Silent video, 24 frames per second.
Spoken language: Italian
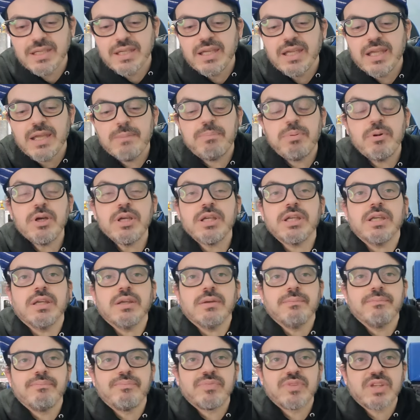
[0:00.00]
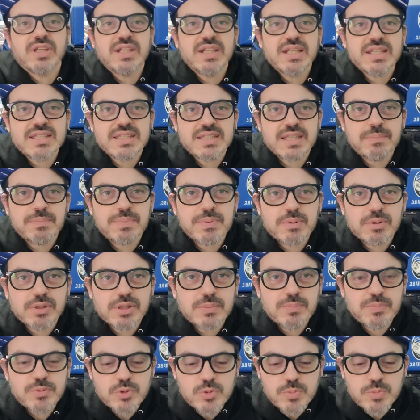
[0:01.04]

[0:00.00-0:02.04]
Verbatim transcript: E poi inizia il primo tempo